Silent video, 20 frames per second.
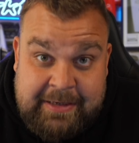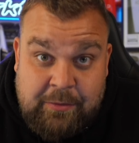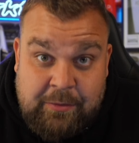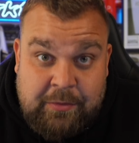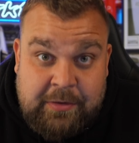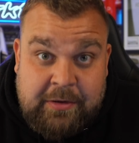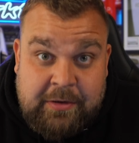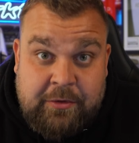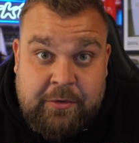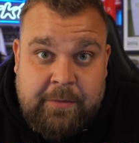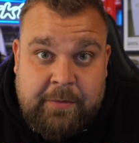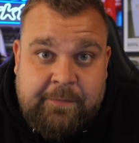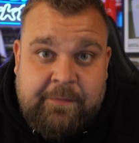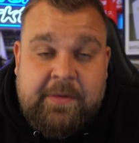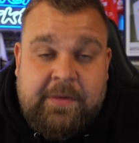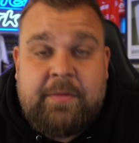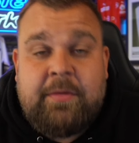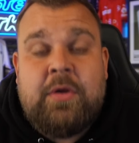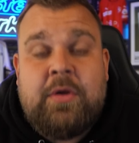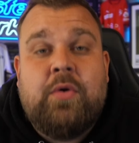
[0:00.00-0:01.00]
geknüpft
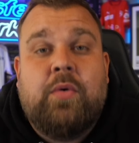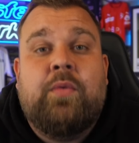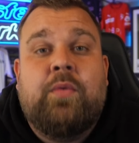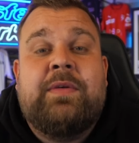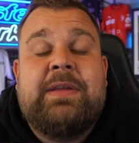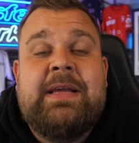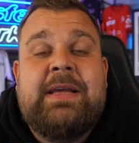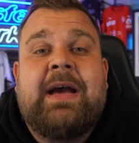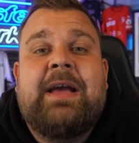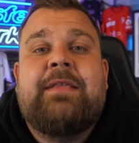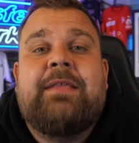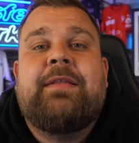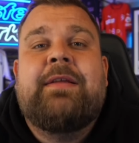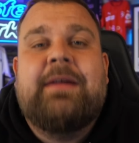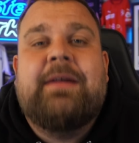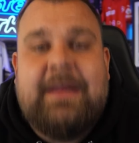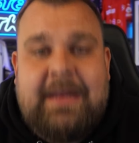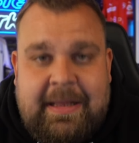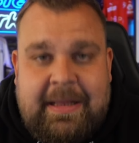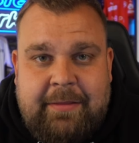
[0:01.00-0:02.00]
ist und die heißt
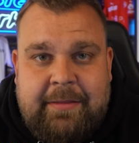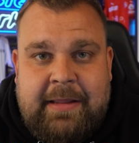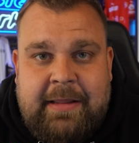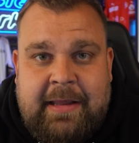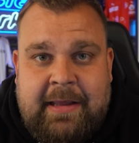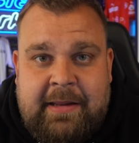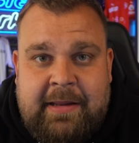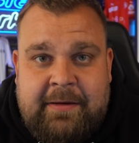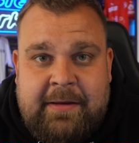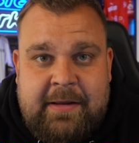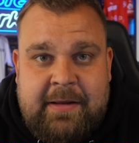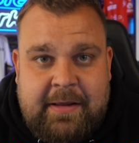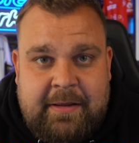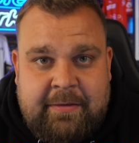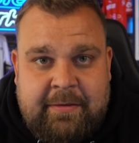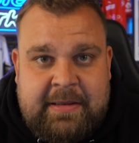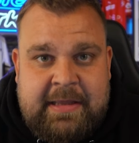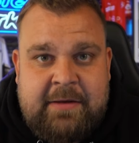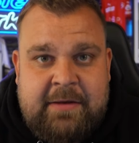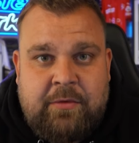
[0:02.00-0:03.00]
Klassenerhalt. Es
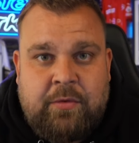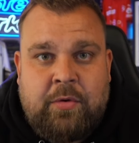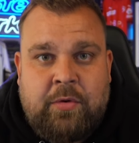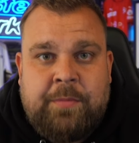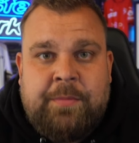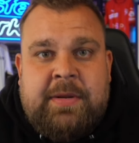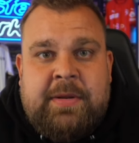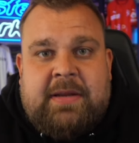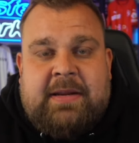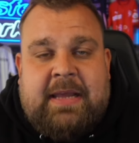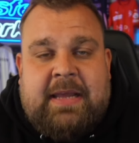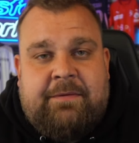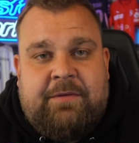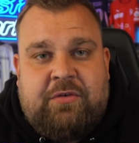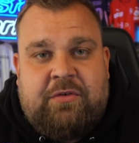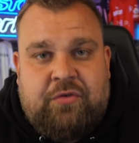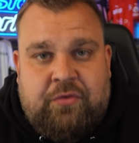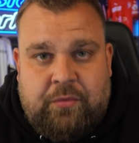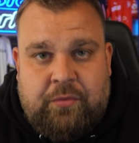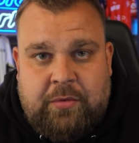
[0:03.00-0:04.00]
geht um Kevin
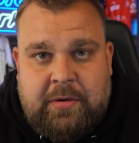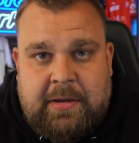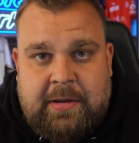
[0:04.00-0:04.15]
Stöger.